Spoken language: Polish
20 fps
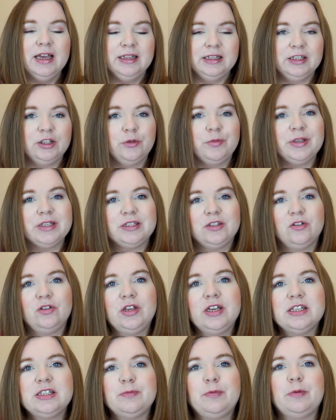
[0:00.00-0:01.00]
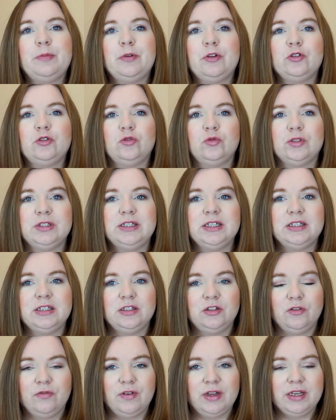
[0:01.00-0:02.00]
Natomiast no jest po prostu
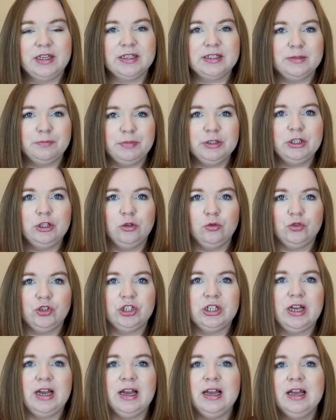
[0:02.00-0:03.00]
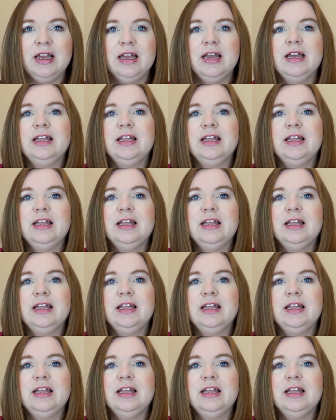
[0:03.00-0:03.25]
zdecydowanie zbyt luźna.